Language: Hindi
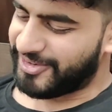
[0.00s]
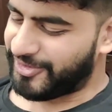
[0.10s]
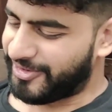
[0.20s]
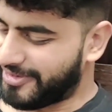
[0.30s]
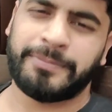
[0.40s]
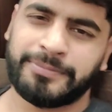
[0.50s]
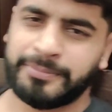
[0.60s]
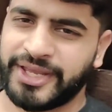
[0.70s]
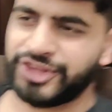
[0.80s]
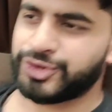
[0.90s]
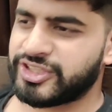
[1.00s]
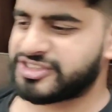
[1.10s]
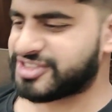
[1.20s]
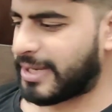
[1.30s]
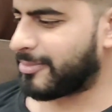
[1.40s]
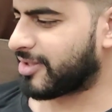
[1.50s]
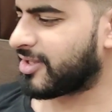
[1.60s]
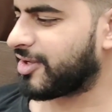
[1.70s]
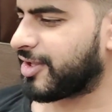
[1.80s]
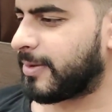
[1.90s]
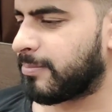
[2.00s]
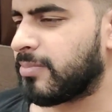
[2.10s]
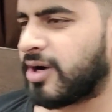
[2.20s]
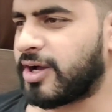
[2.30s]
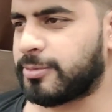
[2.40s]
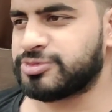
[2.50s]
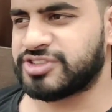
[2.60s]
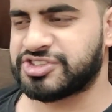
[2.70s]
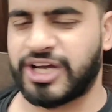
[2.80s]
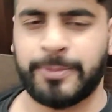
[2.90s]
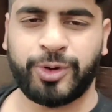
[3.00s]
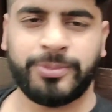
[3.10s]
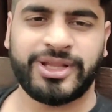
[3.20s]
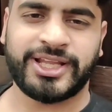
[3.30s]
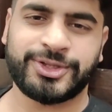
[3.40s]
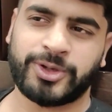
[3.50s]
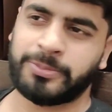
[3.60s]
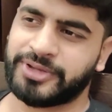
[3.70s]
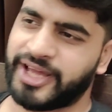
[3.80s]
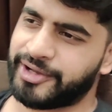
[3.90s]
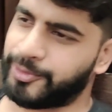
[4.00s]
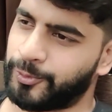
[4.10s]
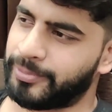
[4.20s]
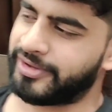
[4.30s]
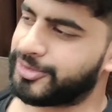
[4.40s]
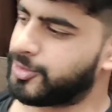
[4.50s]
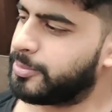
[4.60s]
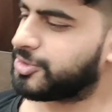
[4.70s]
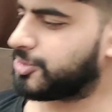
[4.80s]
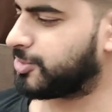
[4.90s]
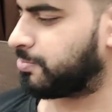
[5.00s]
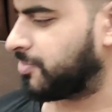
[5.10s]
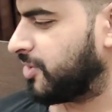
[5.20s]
और अब मेन तो इस टाइम का था कि अब अगर उससे शाम को मिलना है तो अब क्या करूँ मैं तो अभी तो